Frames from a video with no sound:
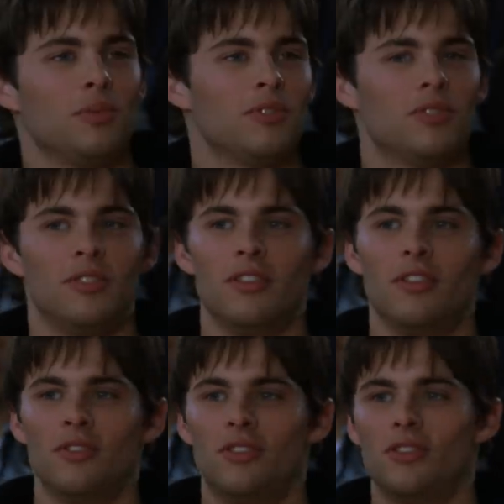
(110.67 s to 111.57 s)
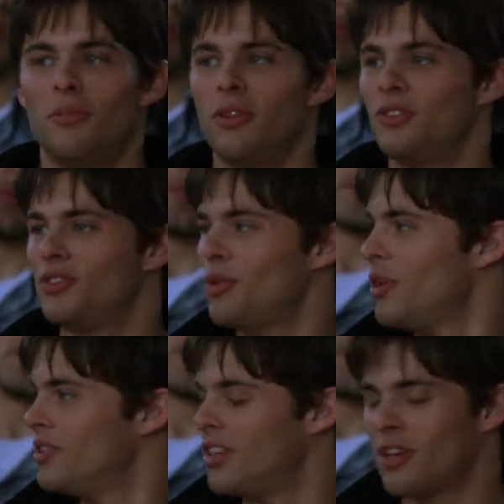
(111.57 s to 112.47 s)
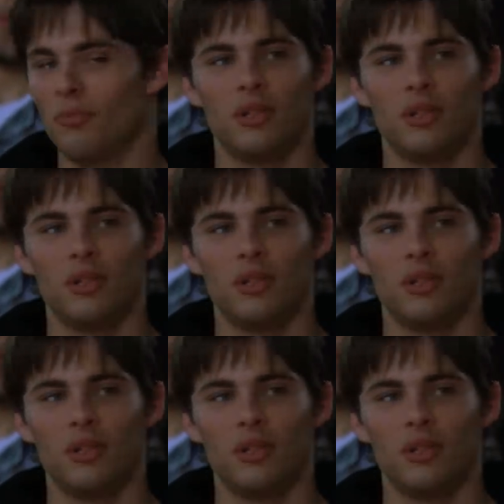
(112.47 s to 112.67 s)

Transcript: बाद में न्यूज़ बन जाती है एट द